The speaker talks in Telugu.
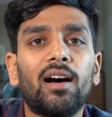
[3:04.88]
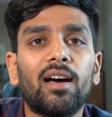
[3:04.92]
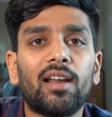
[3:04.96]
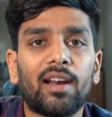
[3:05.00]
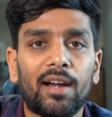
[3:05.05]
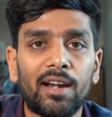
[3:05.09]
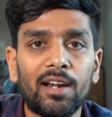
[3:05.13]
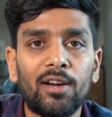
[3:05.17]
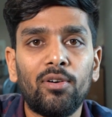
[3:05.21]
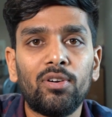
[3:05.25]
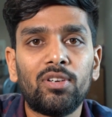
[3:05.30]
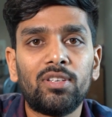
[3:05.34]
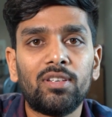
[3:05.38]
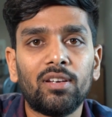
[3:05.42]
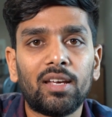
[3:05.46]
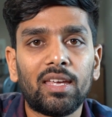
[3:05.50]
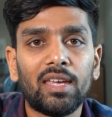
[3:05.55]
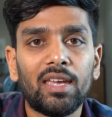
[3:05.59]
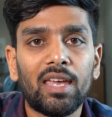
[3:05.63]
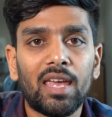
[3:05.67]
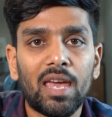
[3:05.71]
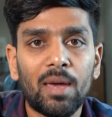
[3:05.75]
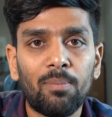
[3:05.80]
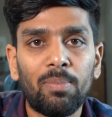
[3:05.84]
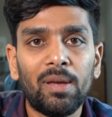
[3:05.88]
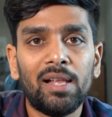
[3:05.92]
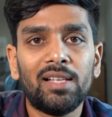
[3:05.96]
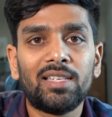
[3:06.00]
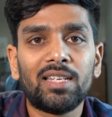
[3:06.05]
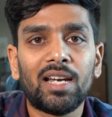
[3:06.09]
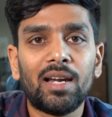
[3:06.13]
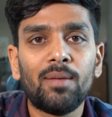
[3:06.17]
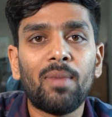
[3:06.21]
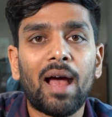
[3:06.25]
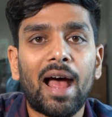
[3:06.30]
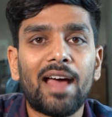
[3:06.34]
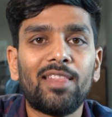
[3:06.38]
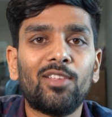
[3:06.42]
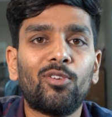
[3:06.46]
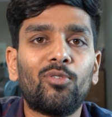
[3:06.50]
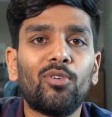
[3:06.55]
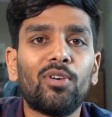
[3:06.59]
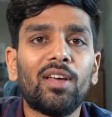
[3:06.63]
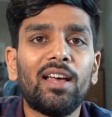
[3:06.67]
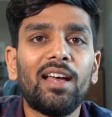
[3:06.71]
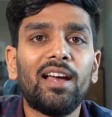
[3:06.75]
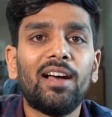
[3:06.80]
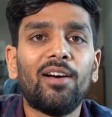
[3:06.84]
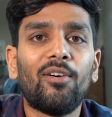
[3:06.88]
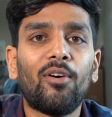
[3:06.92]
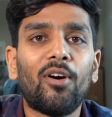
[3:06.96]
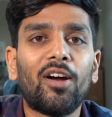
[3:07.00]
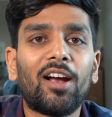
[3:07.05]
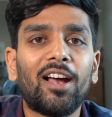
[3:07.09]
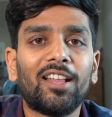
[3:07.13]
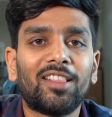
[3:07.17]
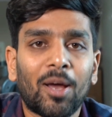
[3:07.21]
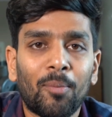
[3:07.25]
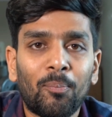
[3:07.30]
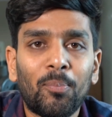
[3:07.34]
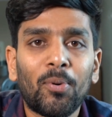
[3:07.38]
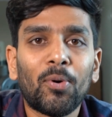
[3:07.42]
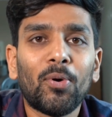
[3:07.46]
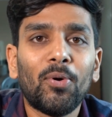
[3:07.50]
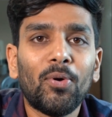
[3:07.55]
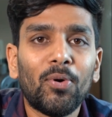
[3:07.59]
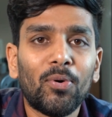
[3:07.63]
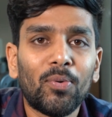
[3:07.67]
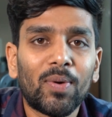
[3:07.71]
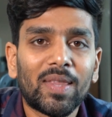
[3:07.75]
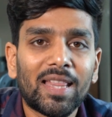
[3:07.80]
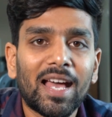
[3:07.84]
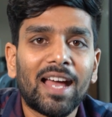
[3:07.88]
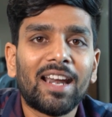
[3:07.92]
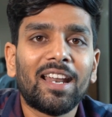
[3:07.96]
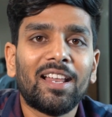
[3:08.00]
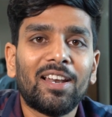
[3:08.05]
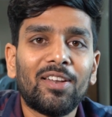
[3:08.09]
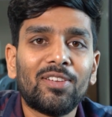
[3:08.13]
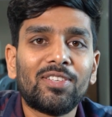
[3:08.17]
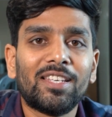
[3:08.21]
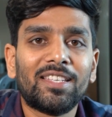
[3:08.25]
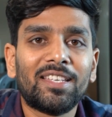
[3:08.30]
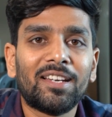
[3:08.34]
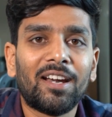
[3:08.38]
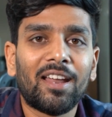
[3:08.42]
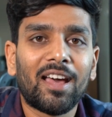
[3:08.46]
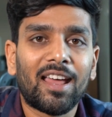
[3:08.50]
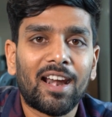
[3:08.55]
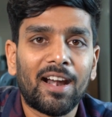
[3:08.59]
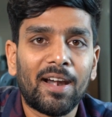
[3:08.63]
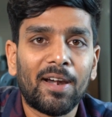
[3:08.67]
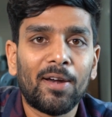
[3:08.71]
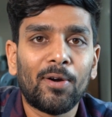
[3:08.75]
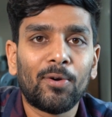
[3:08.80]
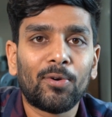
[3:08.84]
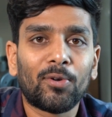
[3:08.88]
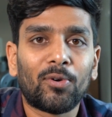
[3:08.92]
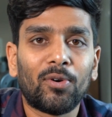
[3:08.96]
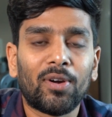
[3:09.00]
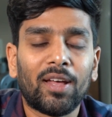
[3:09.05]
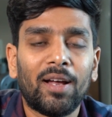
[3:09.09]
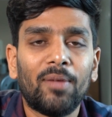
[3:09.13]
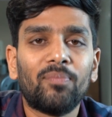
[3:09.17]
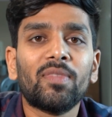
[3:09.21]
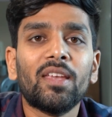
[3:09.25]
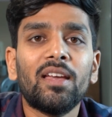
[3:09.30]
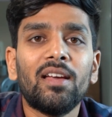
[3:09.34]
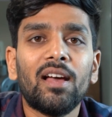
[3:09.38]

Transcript: రన్అట్కి అపీల్ చేయడం అది కూడా ఒక తప్పుడు విధానంలో చేశాడు ఆ రన్అట్ కూడా